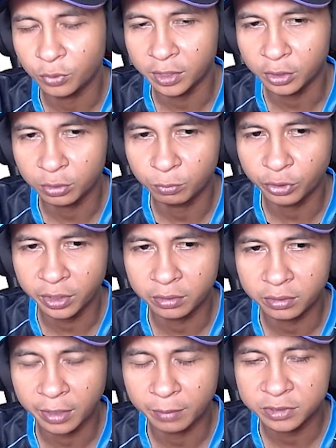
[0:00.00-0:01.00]
kuat itu
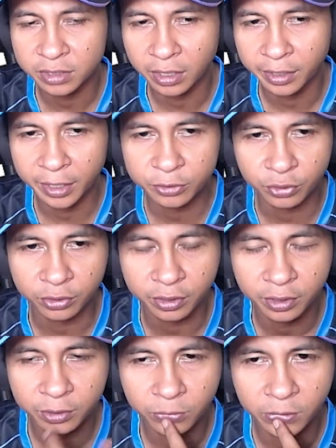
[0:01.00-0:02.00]
mungkin kayak misalnya
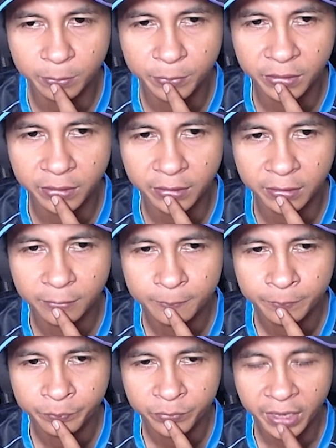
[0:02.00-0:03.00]
ngeshotin itu lebih
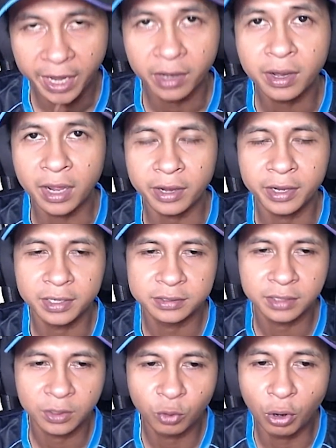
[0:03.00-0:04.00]
enak ya
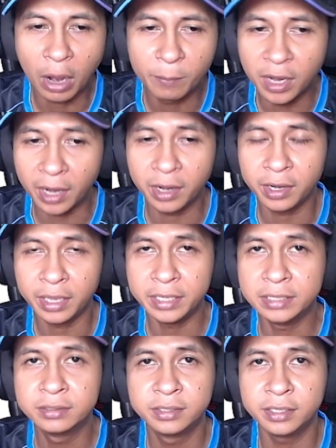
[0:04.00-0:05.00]
guys ya. Gue nggak bilang
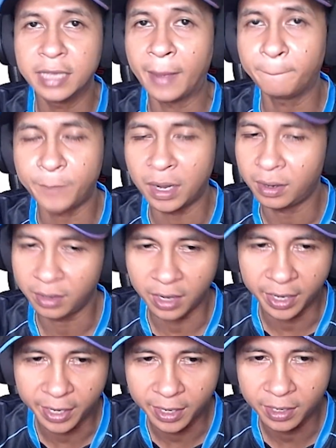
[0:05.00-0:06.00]
easy gampang
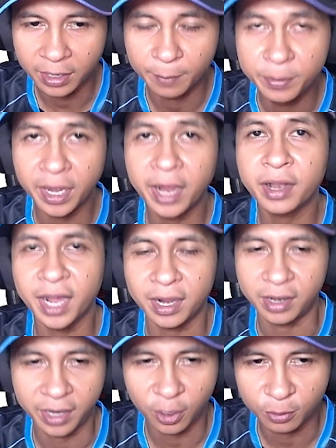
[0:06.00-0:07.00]
enggak ya. Lebih enak
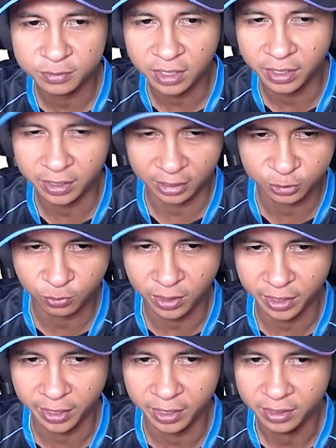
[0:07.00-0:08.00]
lah ya kalau misalnya di kelas
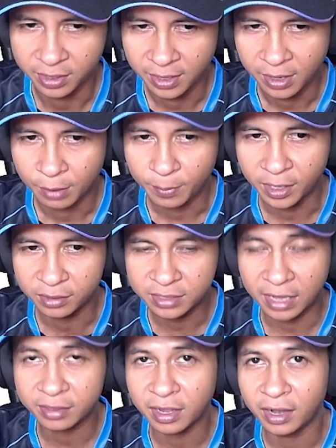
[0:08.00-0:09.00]
kuat ya. Pada
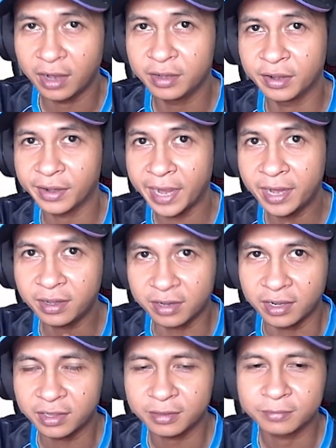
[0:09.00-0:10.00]
saat kalian di
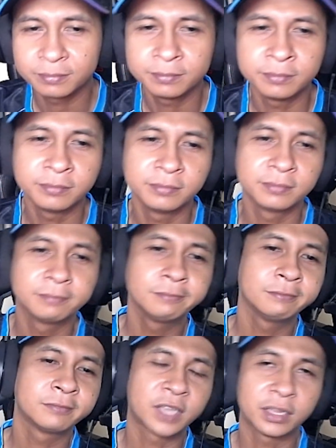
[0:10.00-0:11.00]
ranked,
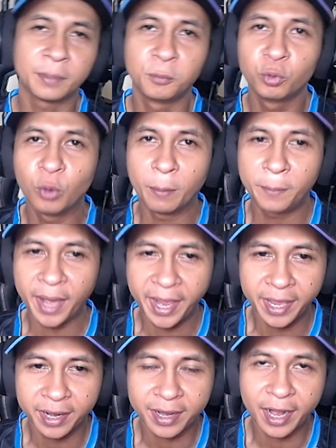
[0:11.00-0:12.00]
hmm, ketemu dua
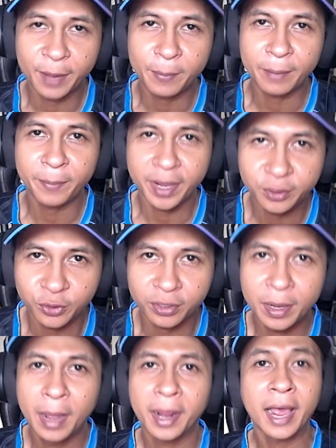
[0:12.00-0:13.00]
player kalian pepeng shoot,
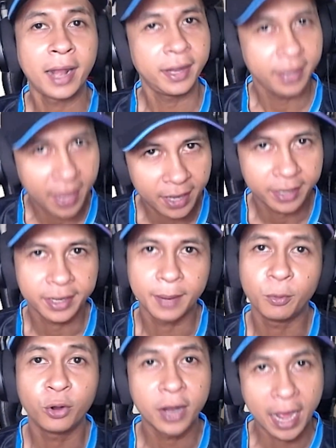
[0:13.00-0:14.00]
kalian
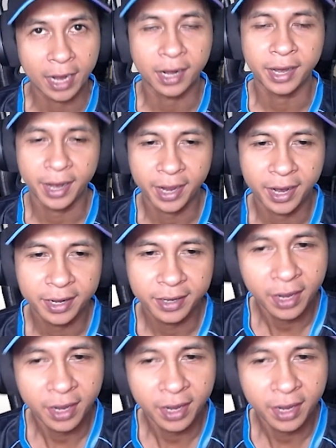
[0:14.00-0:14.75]
yang modar ya kan.